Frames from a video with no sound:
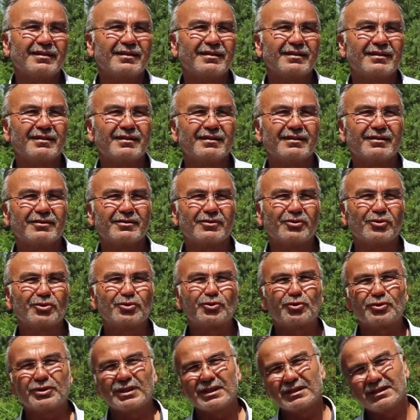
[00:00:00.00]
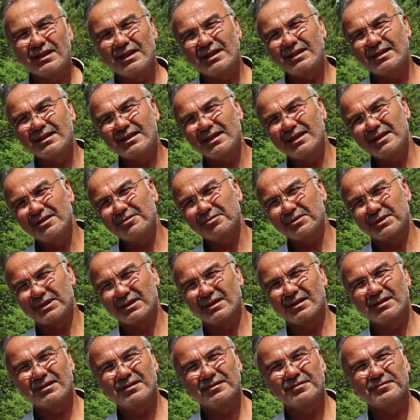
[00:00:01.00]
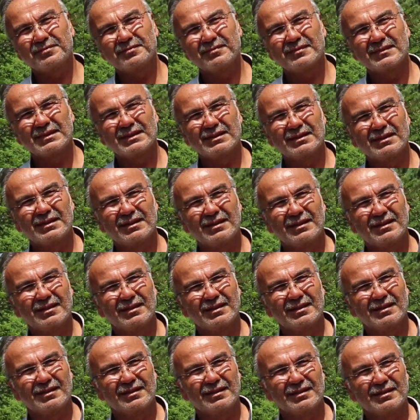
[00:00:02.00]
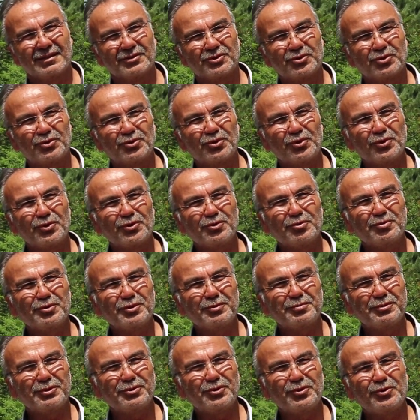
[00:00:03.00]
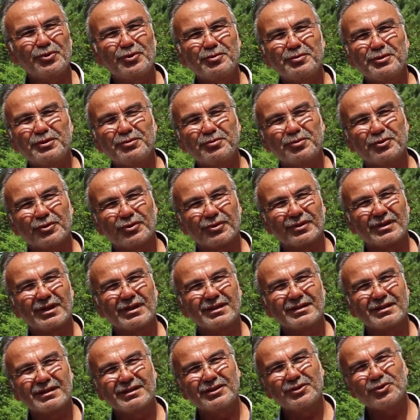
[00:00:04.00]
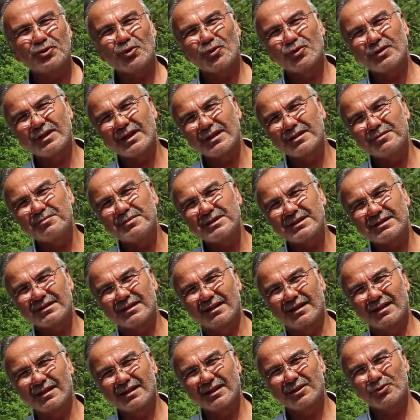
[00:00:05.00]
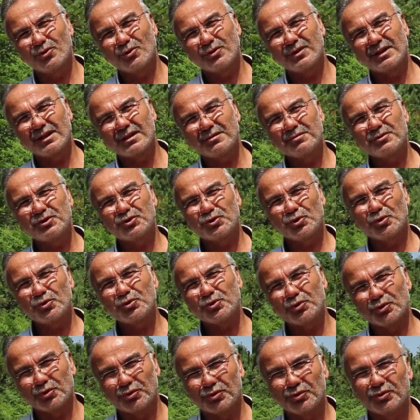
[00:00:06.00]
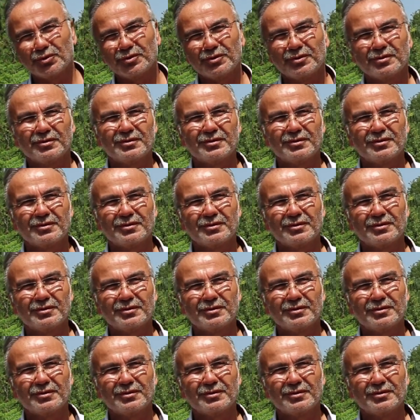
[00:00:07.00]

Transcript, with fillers: E, oldukça tehlikeli bir şey. Su sorunumuz bir türlü bitmiyor. Kaldı ki yollarımız da, ara yollarımız çok kötü.